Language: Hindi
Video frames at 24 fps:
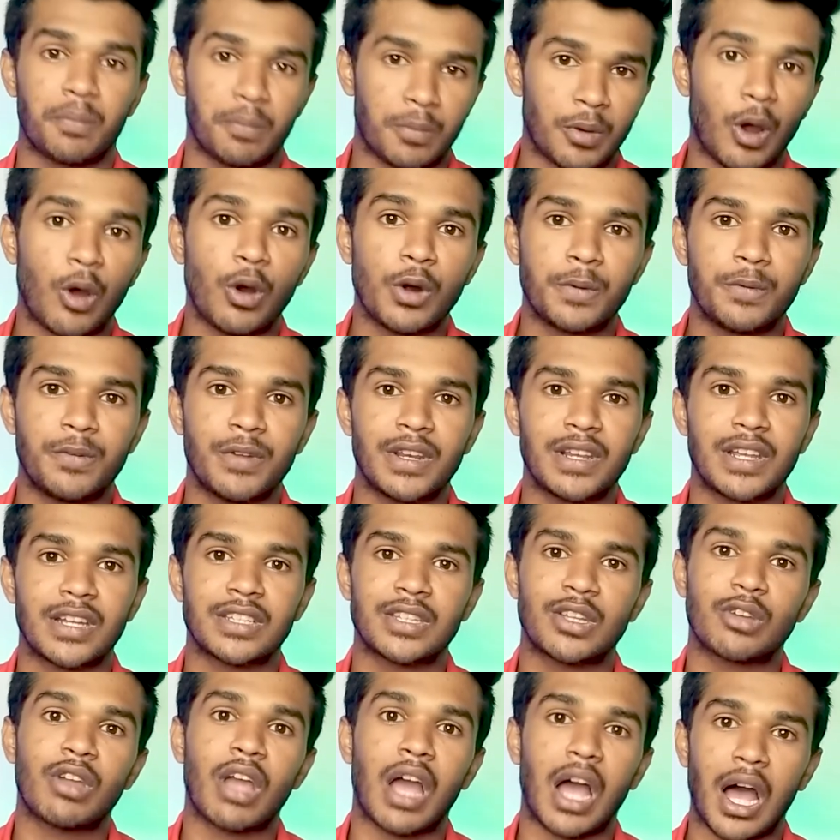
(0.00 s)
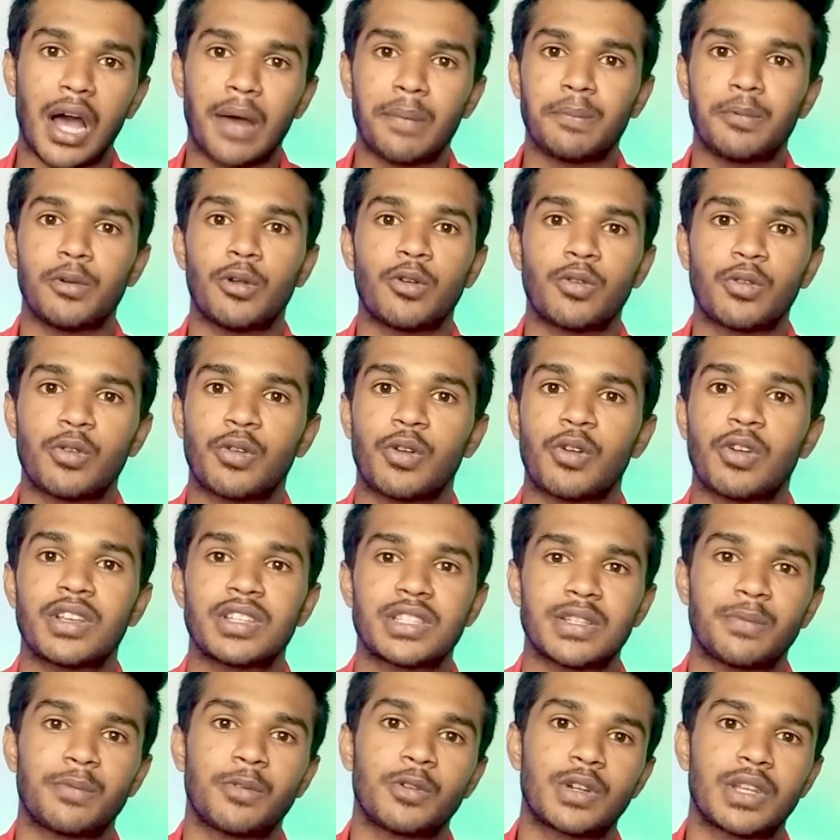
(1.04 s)
प्राउड फील करता हूँ कि आप लोगों की
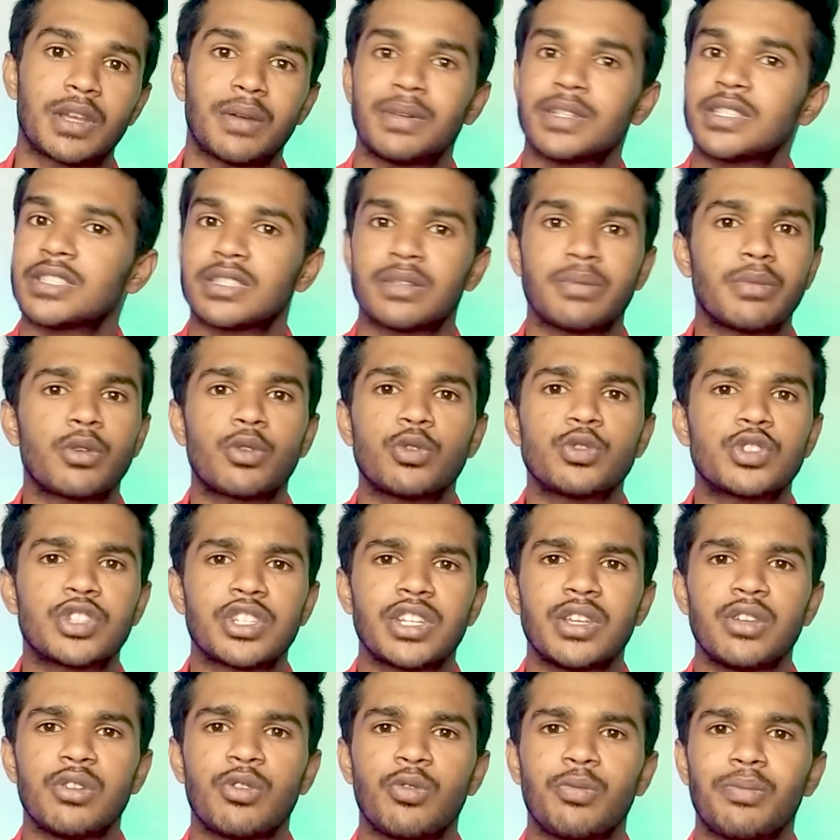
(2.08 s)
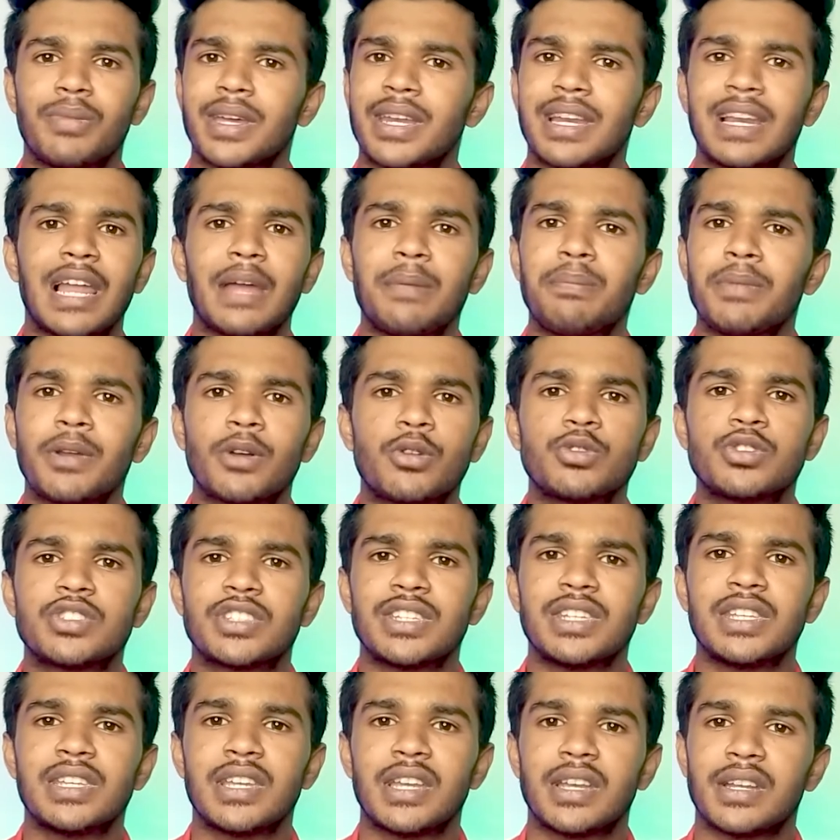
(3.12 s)
सपोर्ट की वजह से मैं कुछ नहीं हूँ मेरे लाइफ में कुछ
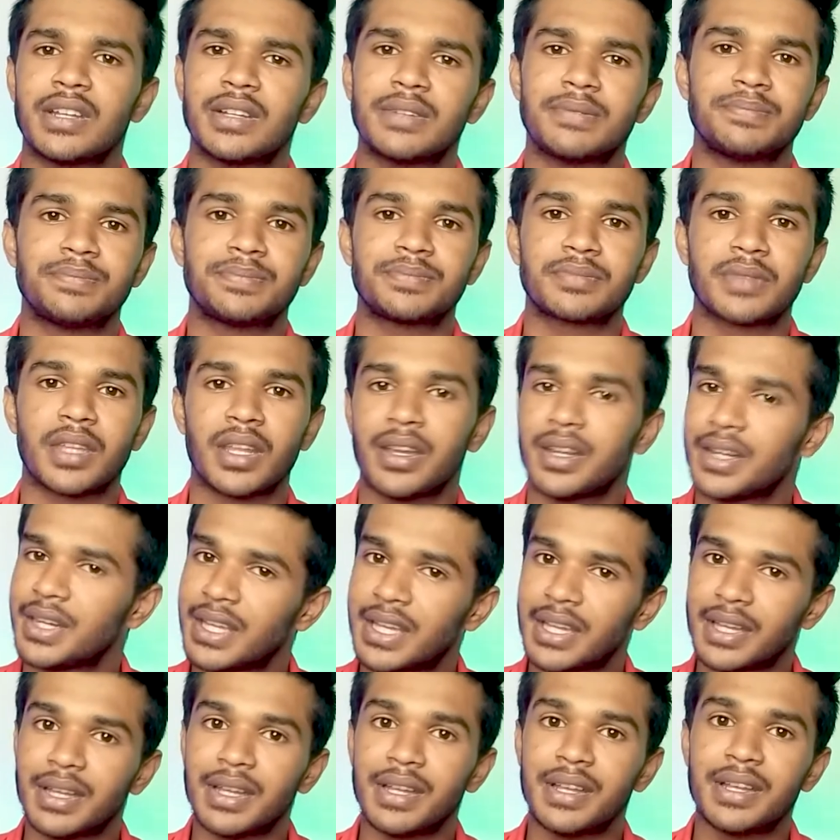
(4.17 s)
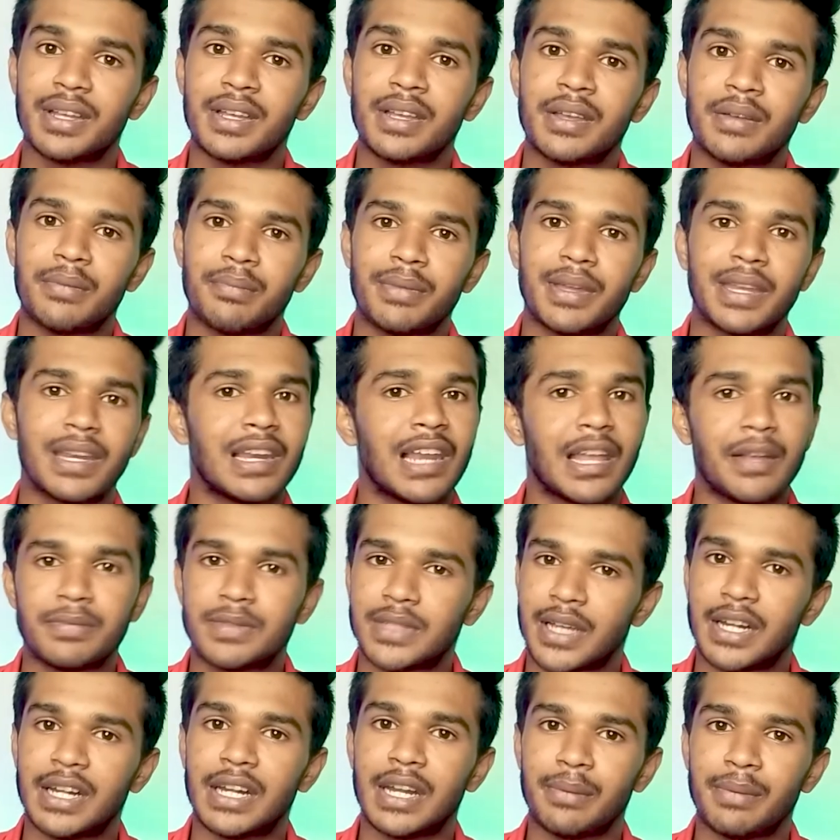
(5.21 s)
नहीं है ठीक है मेरी लाइफ
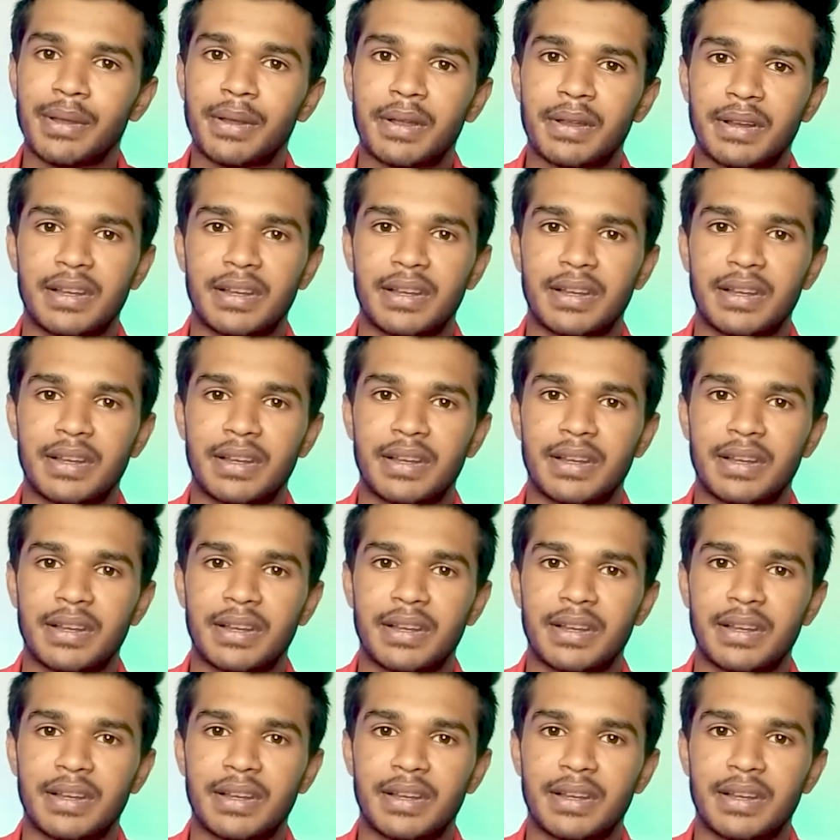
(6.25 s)
झंड में मैं